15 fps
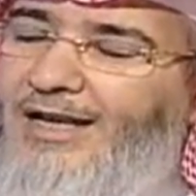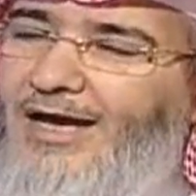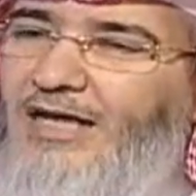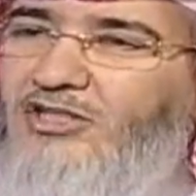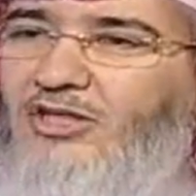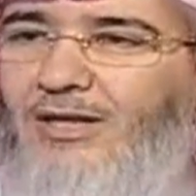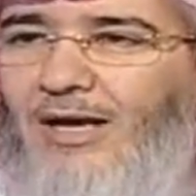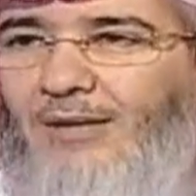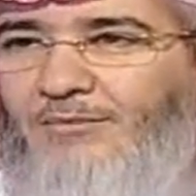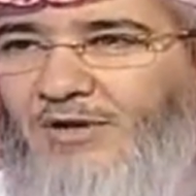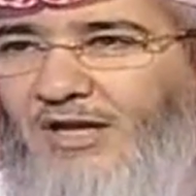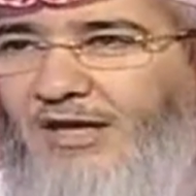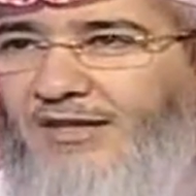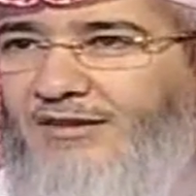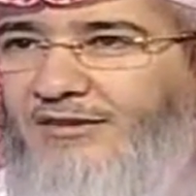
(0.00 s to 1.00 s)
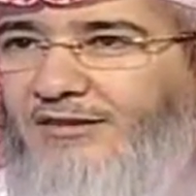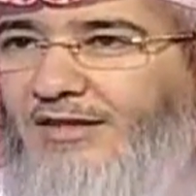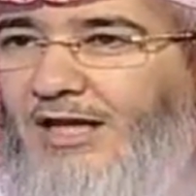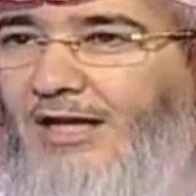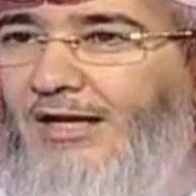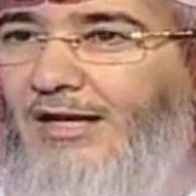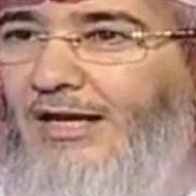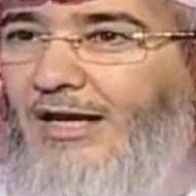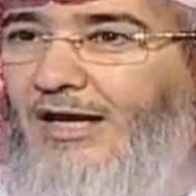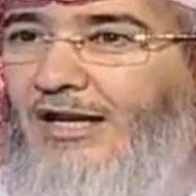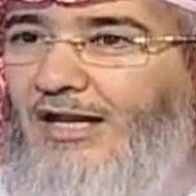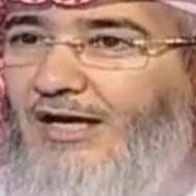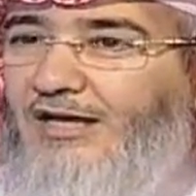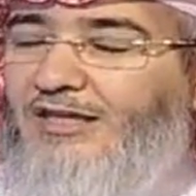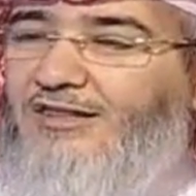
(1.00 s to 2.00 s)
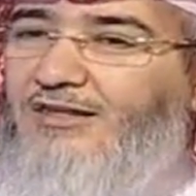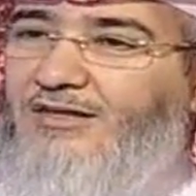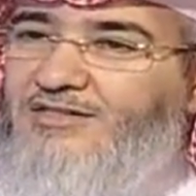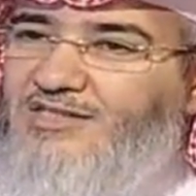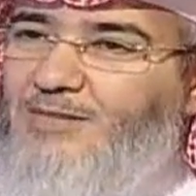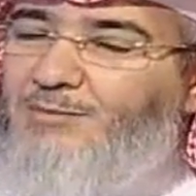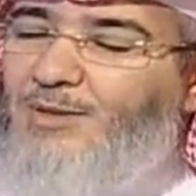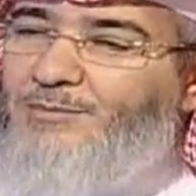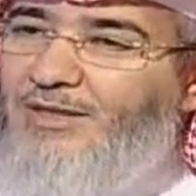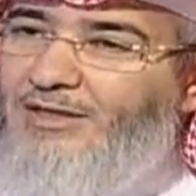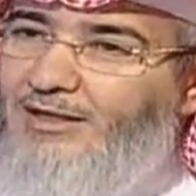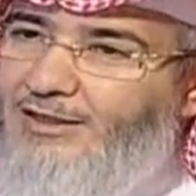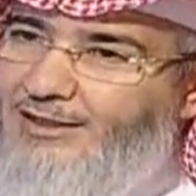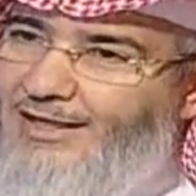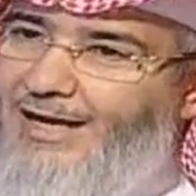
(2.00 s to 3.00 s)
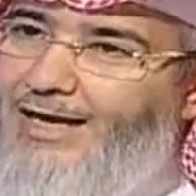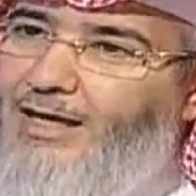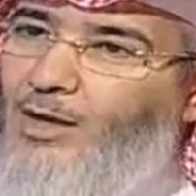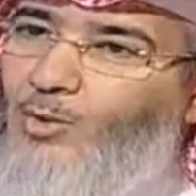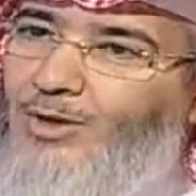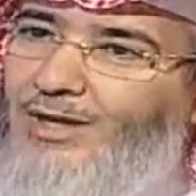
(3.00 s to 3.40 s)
العشر أمراض الأكثر سببا للإعاقة